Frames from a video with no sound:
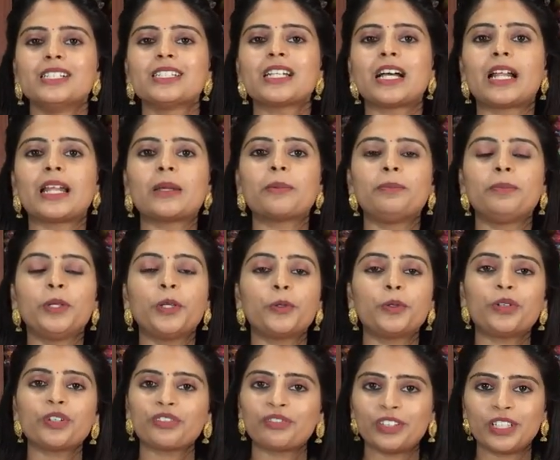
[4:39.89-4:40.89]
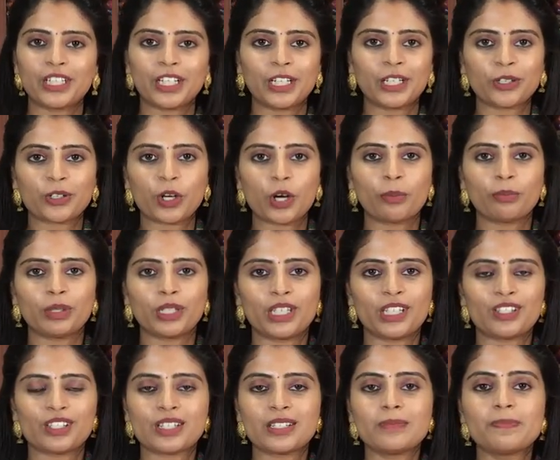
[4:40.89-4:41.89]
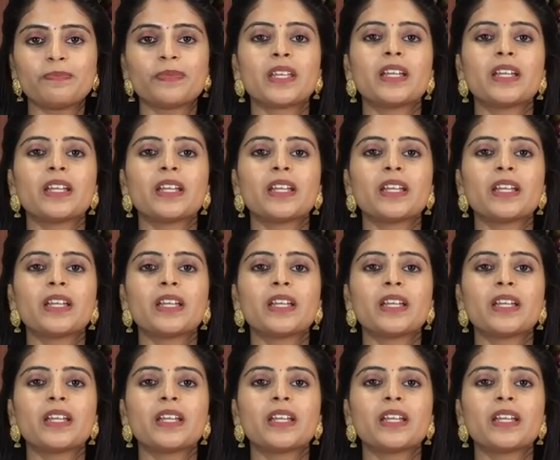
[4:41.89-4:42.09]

చాలా బ్యూటిఫుల్ కలర్ కాంబినేషన్